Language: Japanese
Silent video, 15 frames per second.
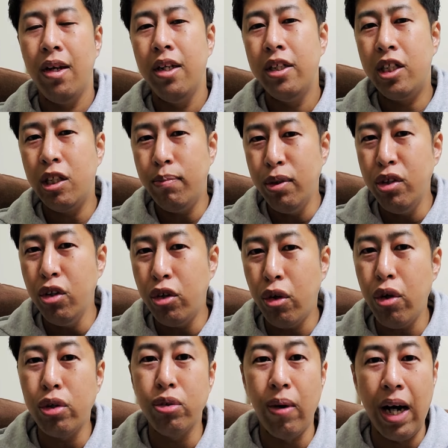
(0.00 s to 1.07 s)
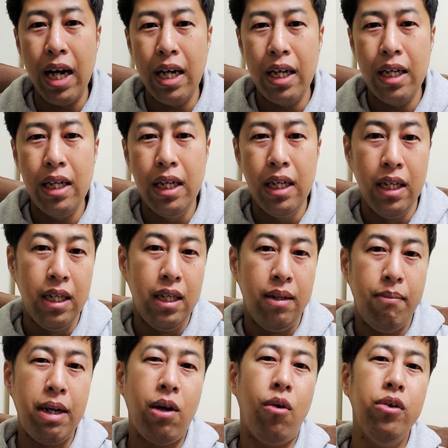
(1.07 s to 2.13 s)
自分の努力は、
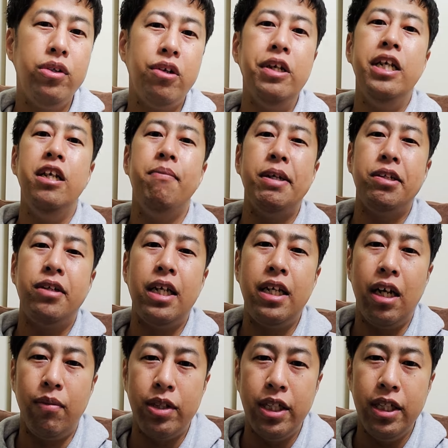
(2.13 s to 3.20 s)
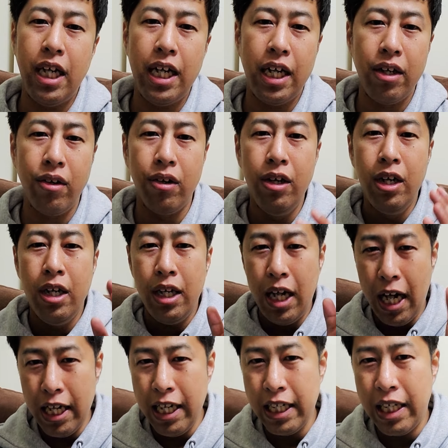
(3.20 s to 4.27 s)
まあ、本当にいい場所だったかもしれないけど、
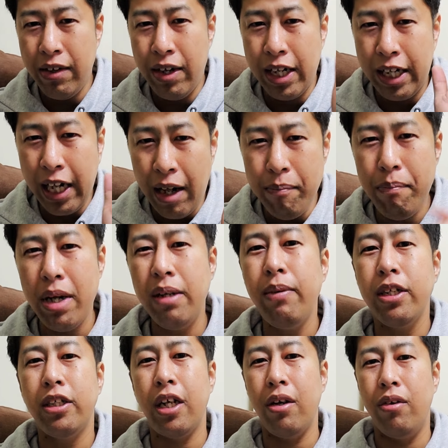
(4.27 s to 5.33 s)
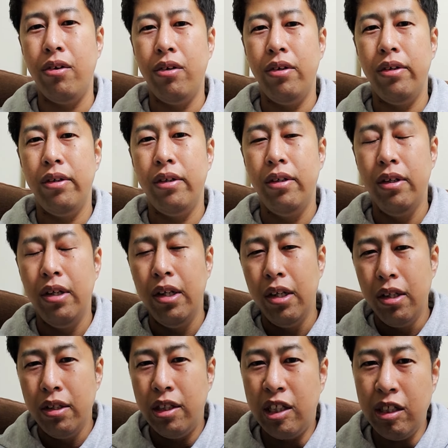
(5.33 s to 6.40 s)
あなたは頑張りましたよ。
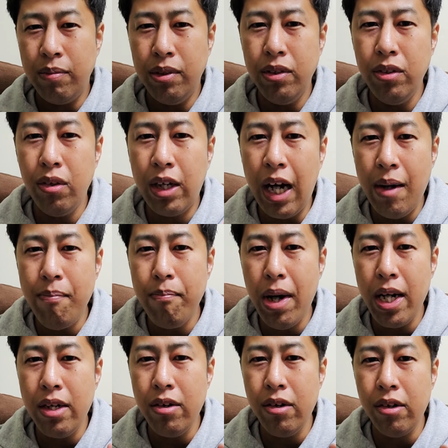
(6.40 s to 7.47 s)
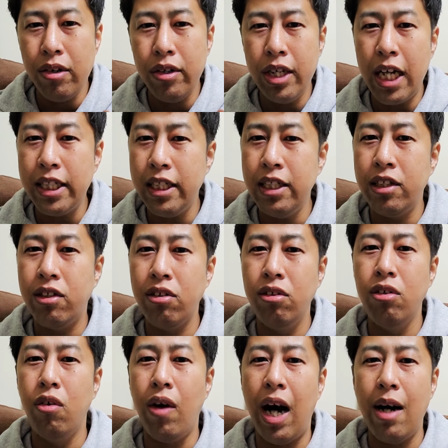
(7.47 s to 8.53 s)
自分の頑張りをなしにする
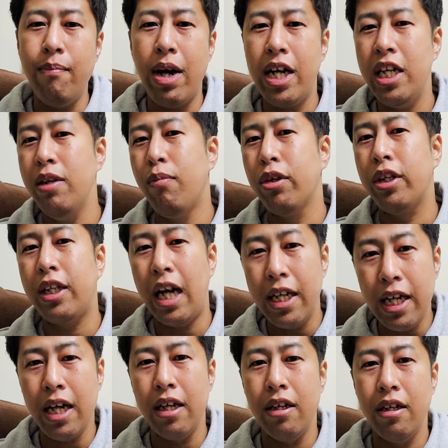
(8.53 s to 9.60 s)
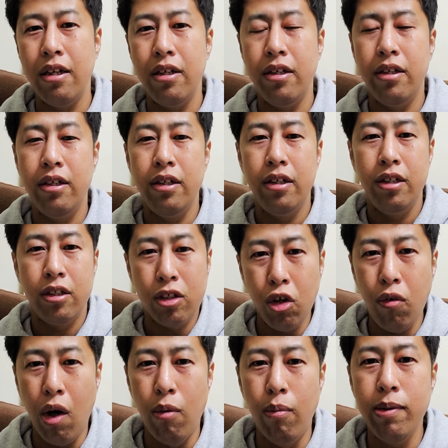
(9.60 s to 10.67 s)
のはあまりにもったいない。
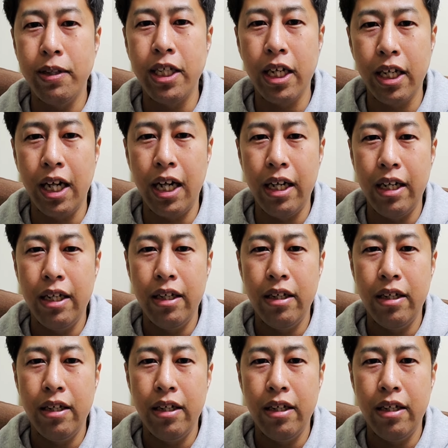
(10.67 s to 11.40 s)
そうは思いませんか